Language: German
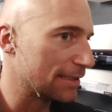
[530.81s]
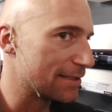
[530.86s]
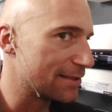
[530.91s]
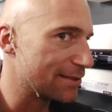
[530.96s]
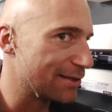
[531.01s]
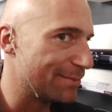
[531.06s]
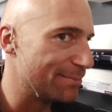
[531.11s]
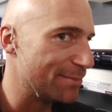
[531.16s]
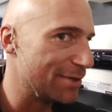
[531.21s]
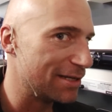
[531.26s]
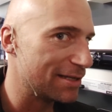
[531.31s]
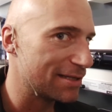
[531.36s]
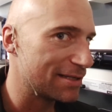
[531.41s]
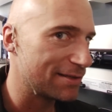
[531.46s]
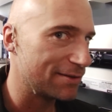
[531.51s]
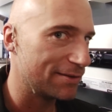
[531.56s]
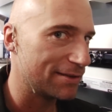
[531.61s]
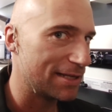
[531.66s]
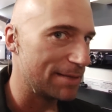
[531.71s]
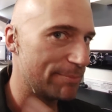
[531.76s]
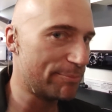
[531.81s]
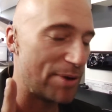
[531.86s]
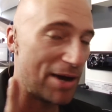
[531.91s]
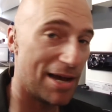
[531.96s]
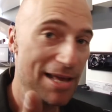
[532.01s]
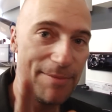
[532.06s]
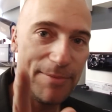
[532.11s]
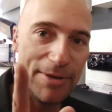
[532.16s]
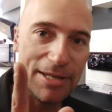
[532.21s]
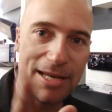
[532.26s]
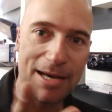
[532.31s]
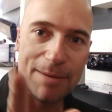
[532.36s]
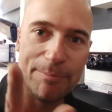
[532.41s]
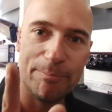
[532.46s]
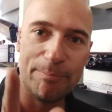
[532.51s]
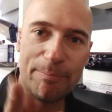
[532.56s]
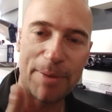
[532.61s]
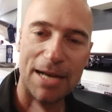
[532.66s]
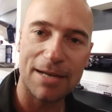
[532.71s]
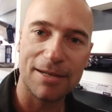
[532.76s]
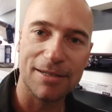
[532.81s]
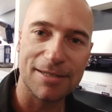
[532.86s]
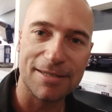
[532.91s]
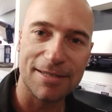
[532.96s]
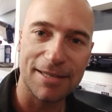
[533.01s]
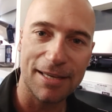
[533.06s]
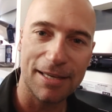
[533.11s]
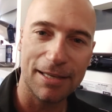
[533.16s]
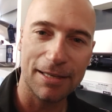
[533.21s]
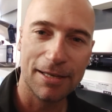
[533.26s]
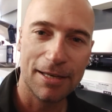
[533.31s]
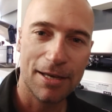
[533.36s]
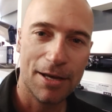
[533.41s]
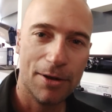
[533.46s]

Sommer, Sonne, Palmen am Baggersee